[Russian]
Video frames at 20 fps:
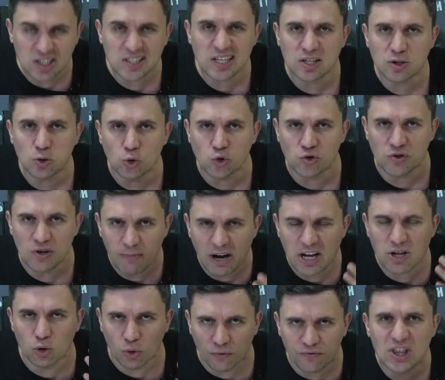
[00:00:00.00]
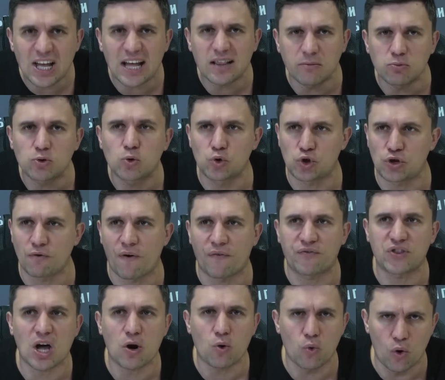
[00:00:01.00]
это заслужит внимания, но в данном случае во
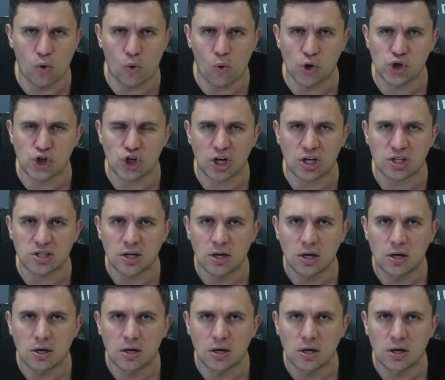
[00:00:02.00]
вторую очередь